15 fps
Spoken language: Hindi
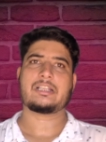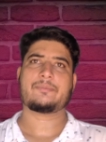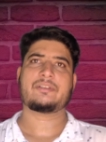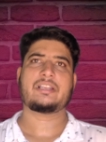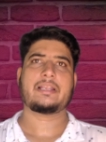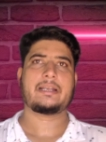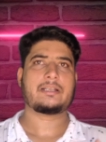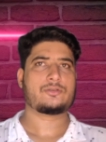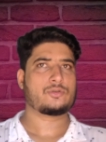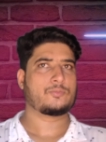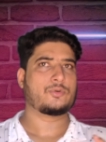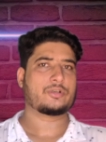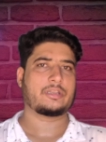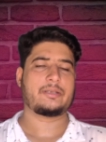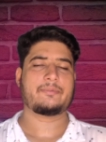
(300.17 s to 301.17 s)
साथ में दे रहे हैं
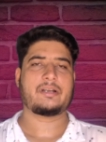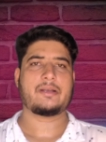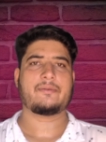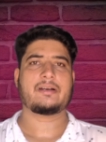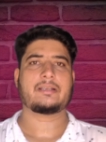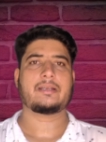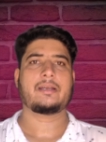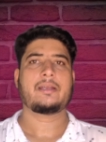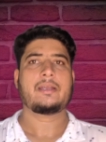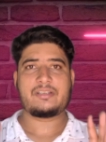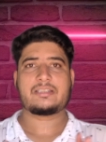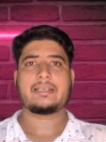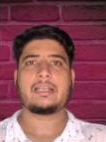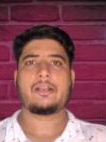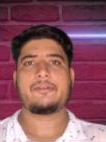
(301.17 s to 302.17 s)
जो बहुत ही बढ़िया बात है
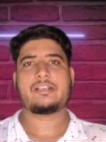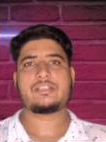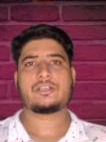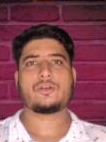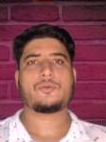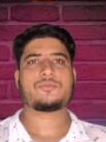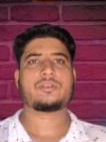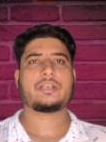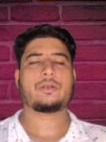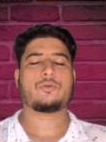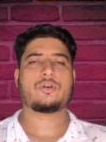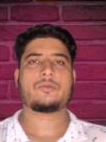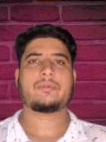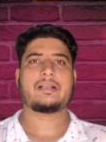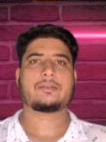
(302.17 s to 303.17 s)
इसके अलावा इंजन ऑप्शन
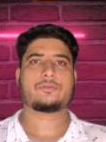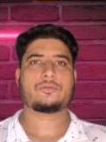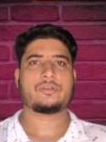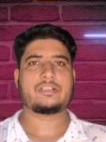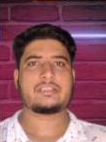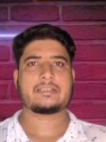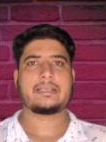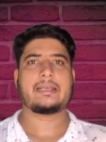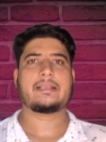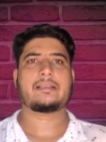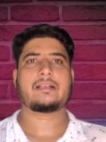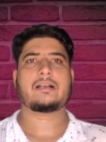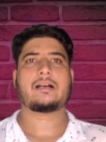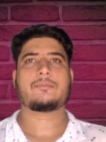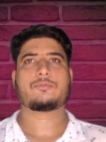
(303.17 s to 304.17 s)
की और बात हूँ तो इसके
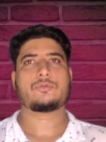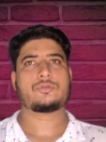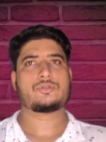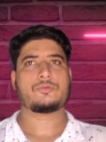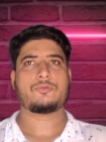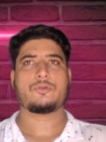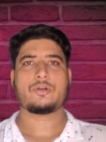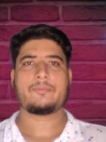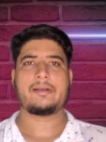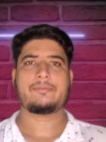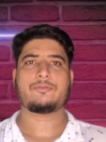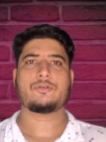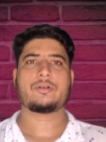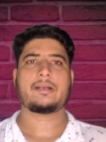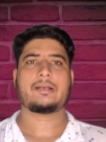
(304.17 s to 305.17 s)
अंदर आपको जो फोर
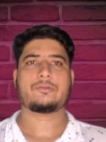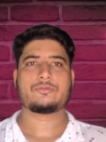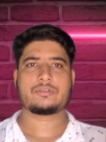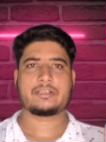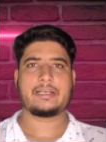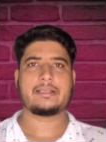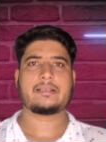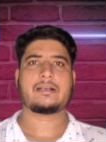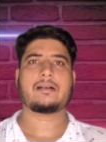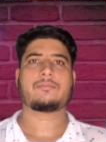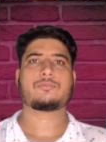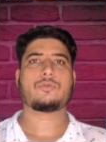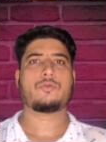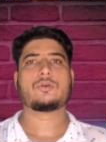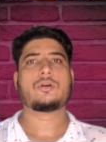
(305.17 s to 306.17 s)
बाई फोर है उसके अंदर
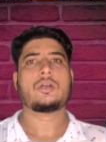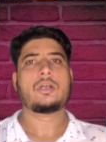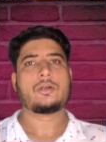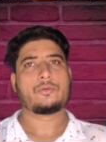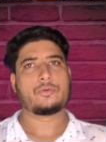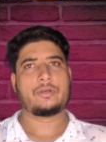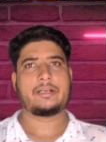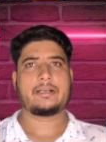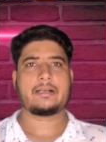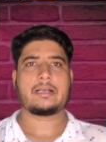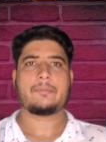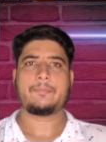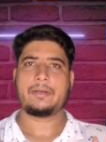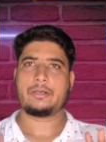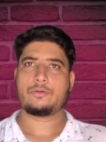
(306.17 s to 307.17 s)
आपको टू
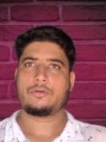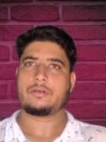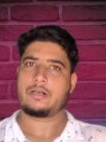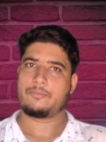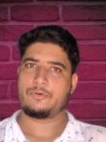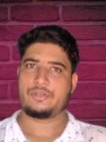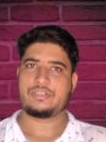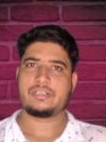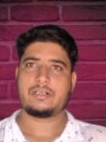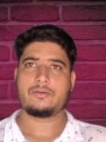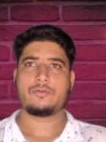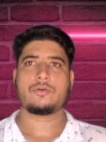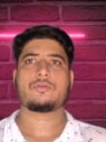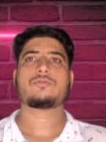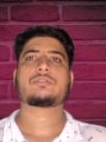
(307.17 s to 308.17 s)
लीटर का पेट्रोल टर्बो
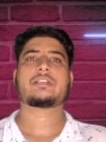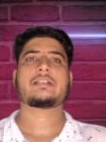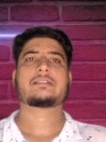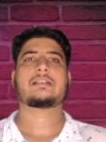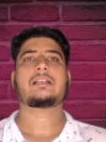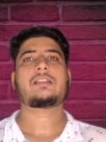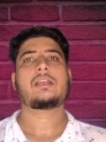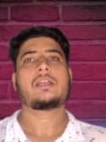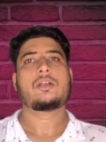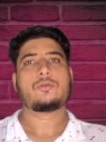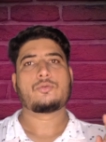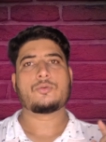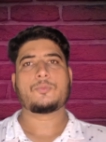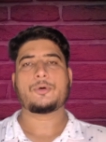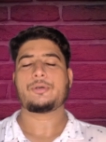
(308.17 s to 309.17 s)
इंजन और उसके
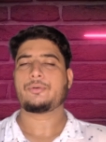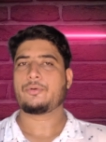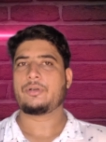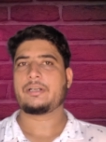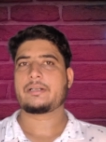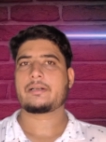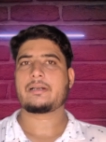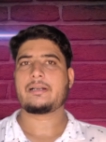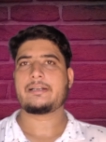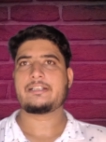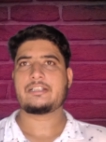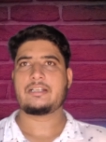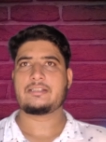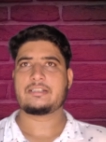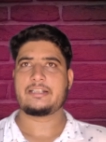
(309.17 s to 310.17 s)
साथ 2.2 लीटर का
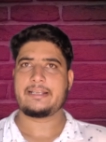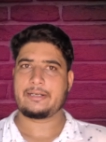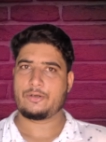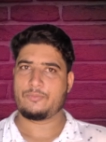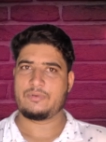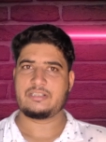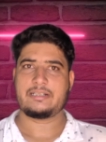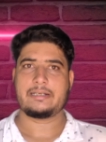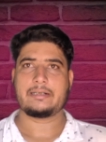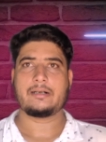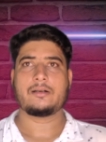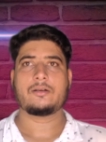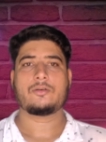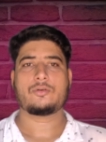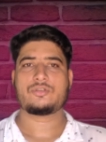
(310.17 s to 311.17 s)
डीजल इंजन देखने को मिल
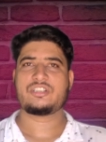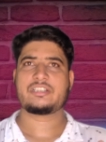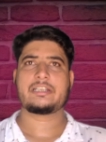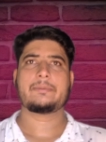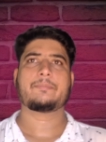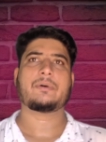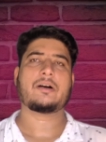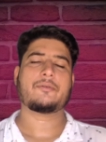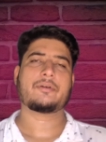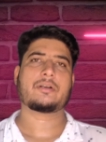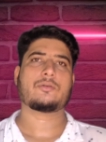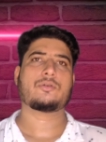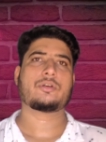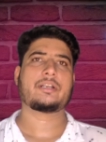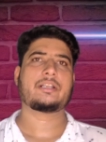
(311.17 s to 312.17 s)
जाएगा और जिसकी
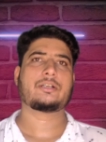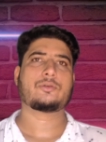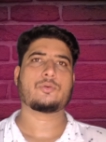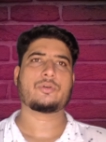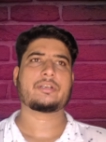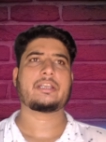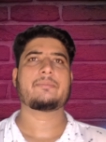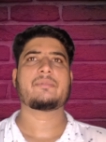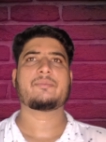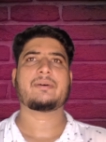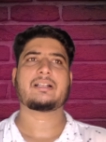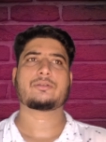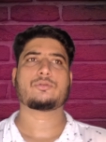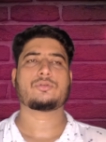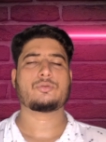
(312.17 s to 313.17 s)
पावर और टोर की
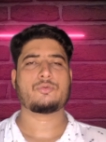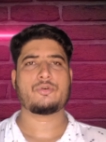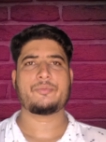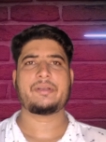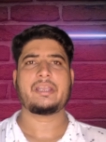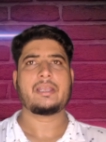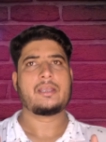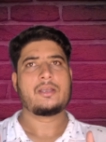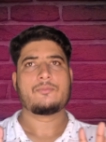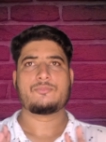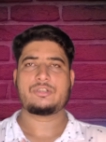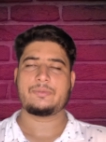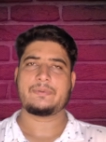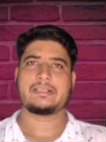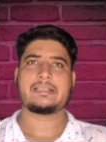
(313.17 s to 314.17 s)
मैं बात करूँ तो वो भी
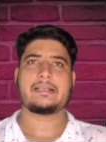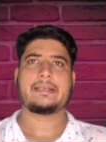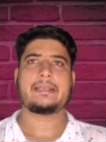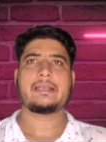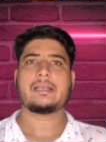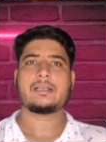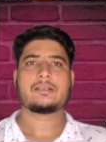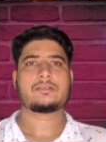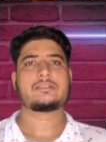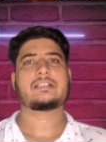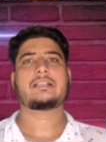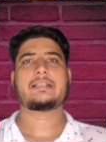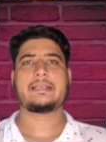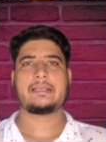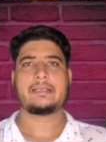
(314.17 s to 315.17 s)
मुझे पता नहीं है
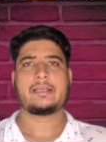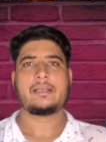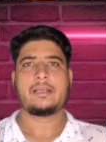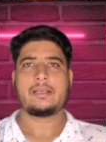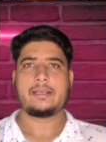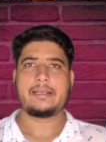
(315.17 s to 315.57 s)
जल्द ही